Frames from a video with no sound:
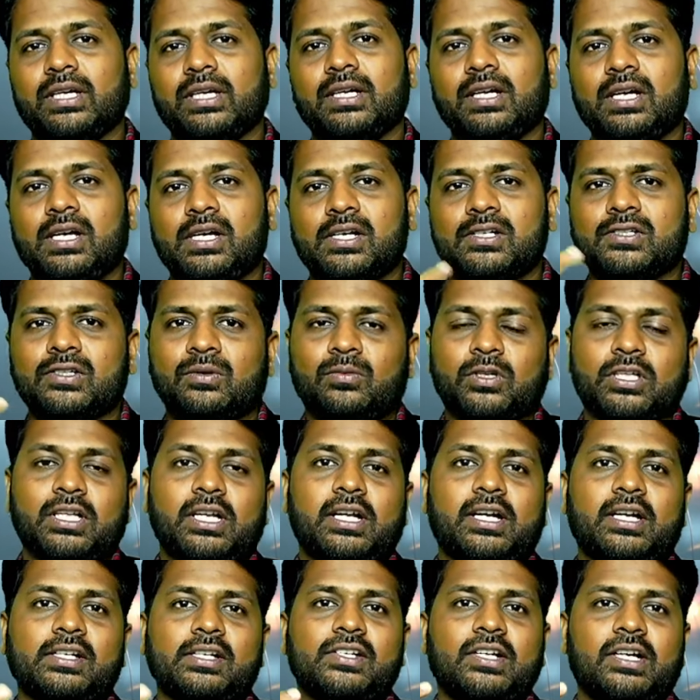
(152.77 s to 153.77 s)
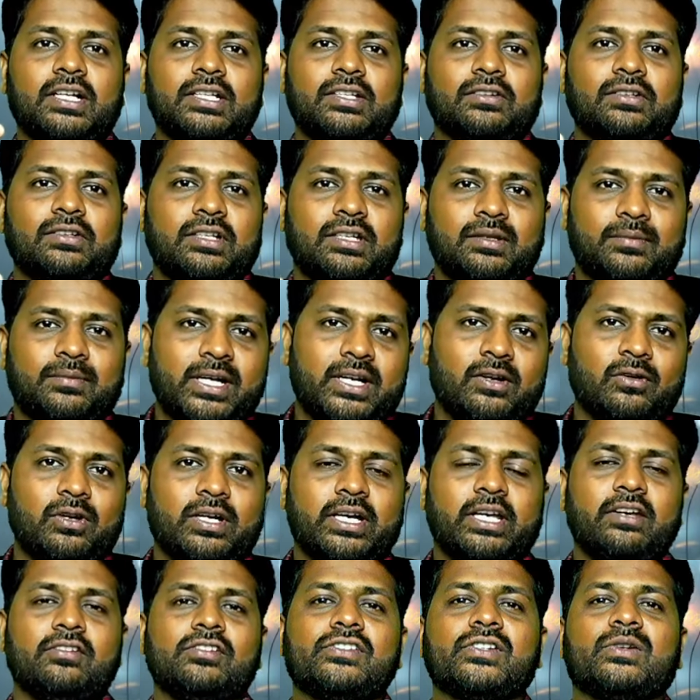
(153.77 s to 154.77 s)
ஓகே ஸோ முதல்ல ரஜினிகாந்த் வந்து இந்த
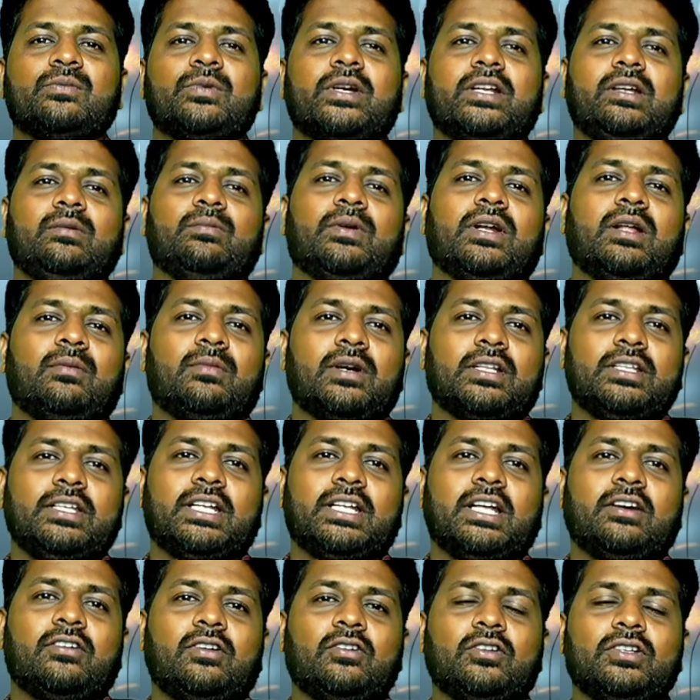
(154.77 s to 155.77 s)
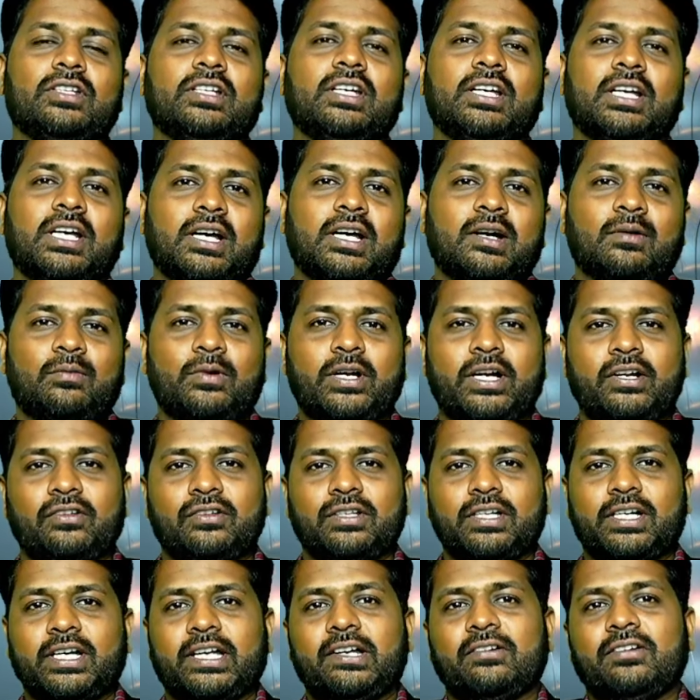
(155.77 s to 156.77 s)
மாதிரி ஒரு கை வச்சிருப்பார் இப்போலாம் பார்த்தீங்கன்னா அவர் வந்து
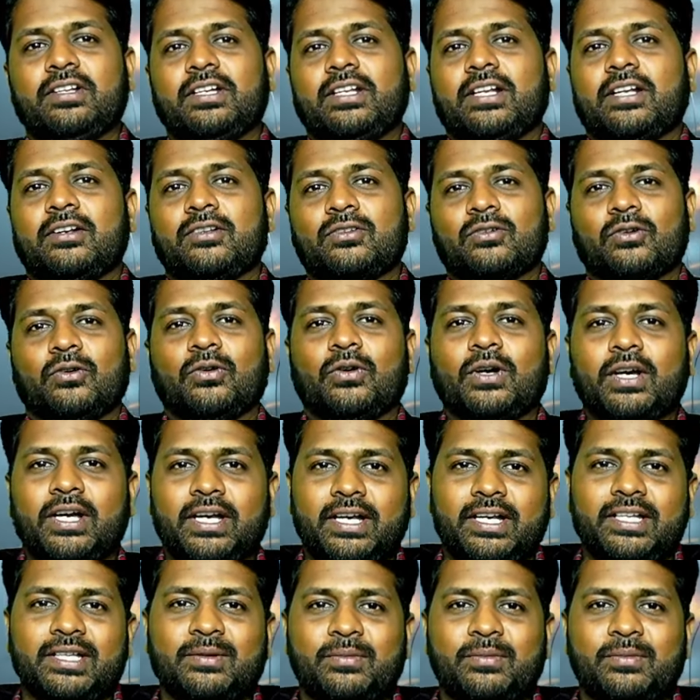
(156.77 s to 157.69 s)
முன்னாடி வந்து கை விட்டுக்கிறார் ஸோ